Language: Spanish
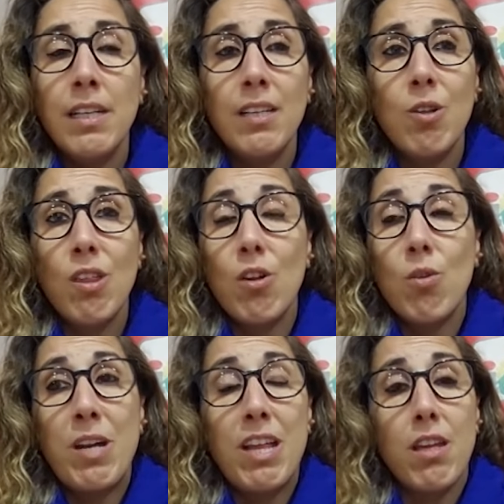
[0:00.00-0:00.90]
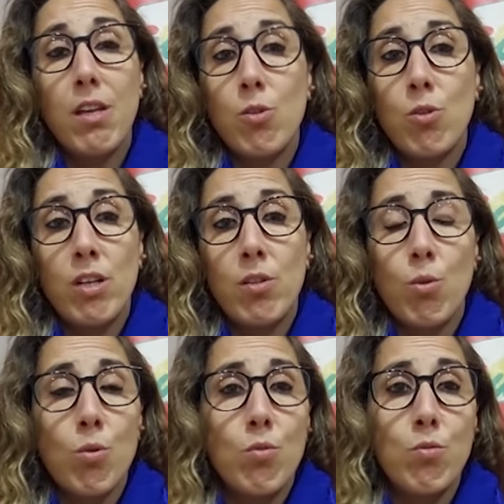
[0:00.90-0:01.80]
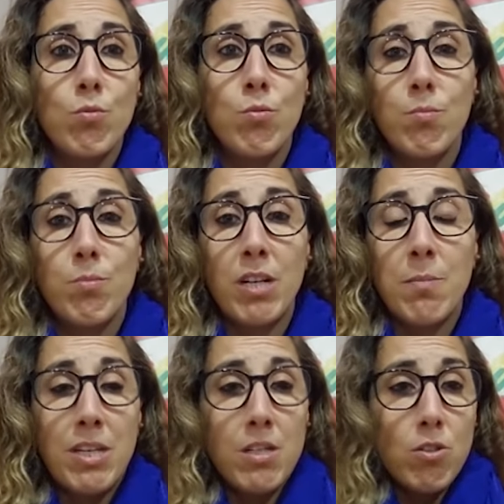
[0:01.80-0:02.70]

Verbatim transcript: Entonces nos parece que esto es todo un paripé,